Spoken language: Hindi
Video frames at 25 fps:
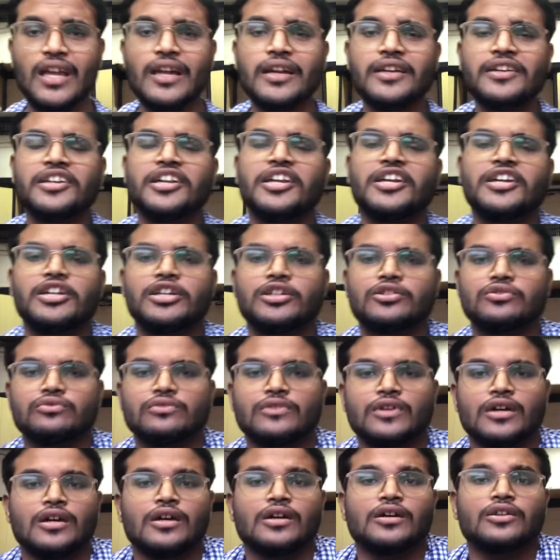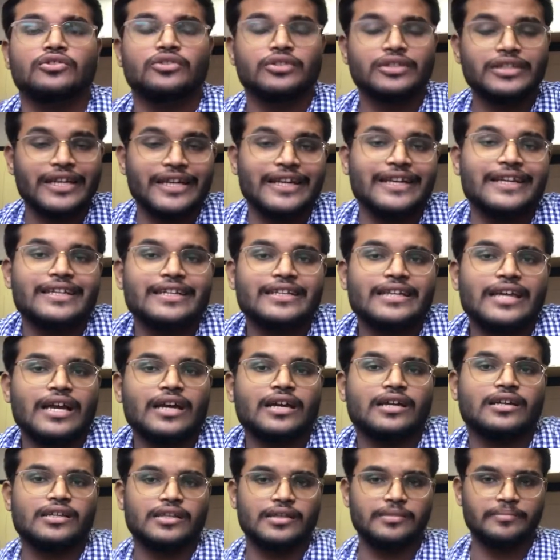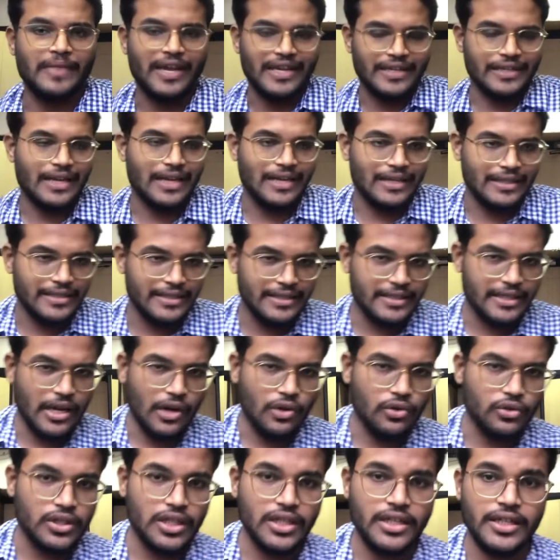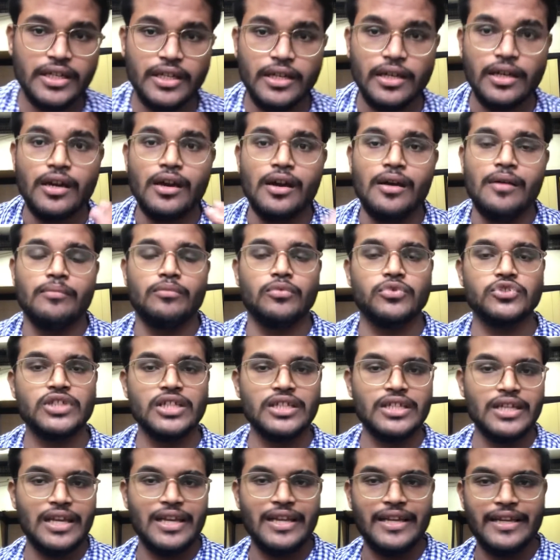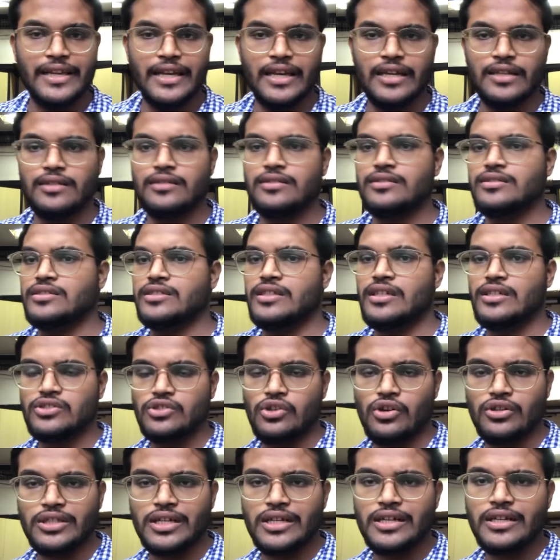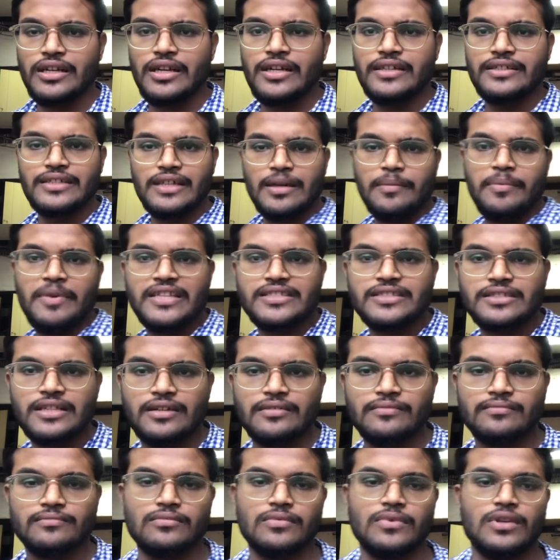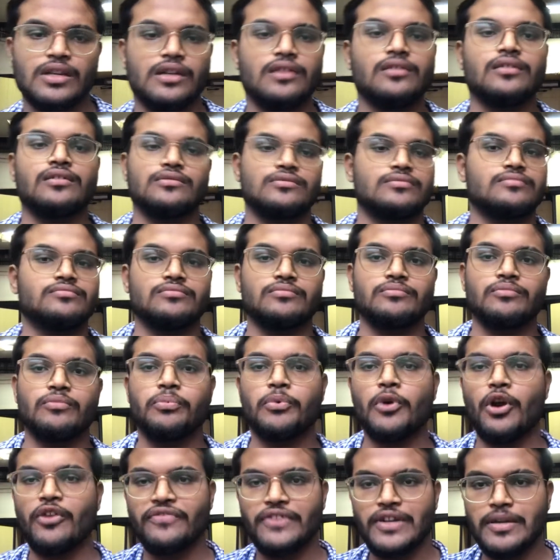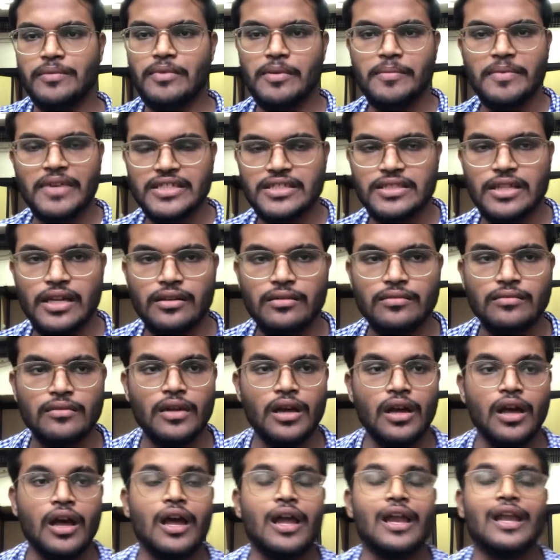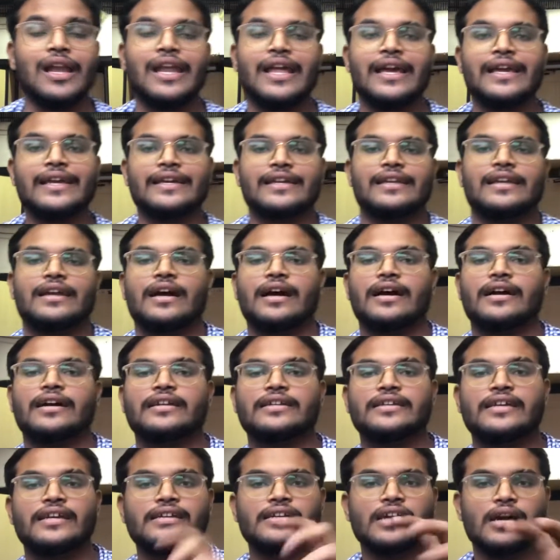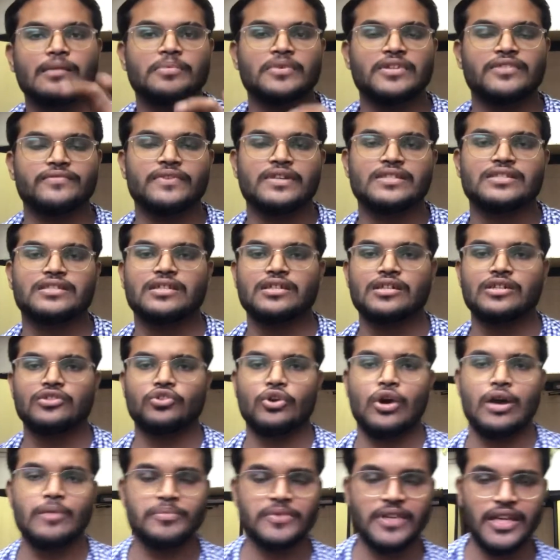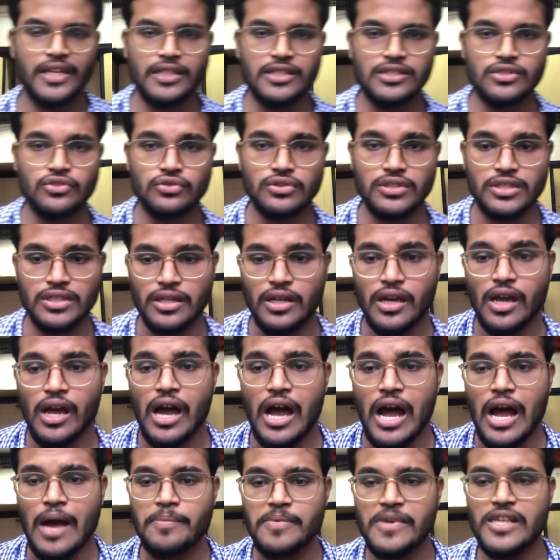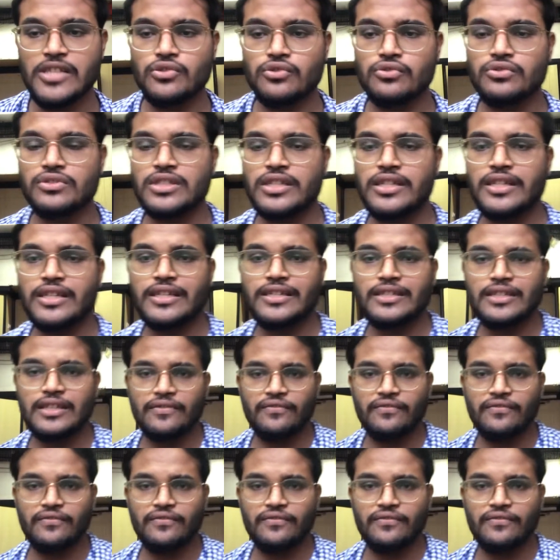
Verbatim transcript: ट्रेडर हूँ तो ट्रेडर क्या की मैंटेलिटी क्या होगी कि मुझे ये लेना है ये सौदा करना है ये बेचना है प्रॉफिट में बेचना है लेकिन अगर ये आप इन्वेस्टर हैं तो आप ये नहीं सोचें आप ये सोच रहे हैं कि ये